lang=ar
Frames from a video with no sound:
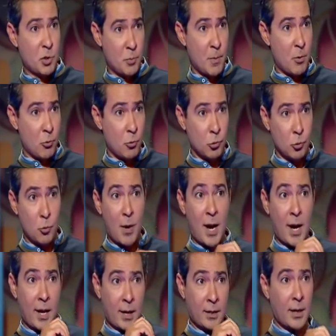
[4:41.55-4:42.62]
مش موجود
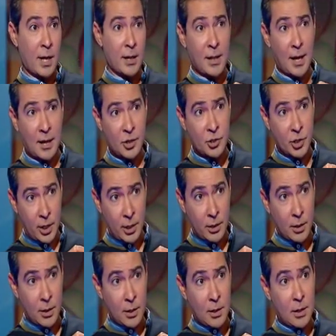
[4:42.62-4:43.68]
وهيجتهد
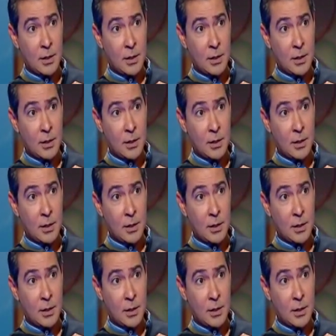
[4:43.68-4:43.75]
علشان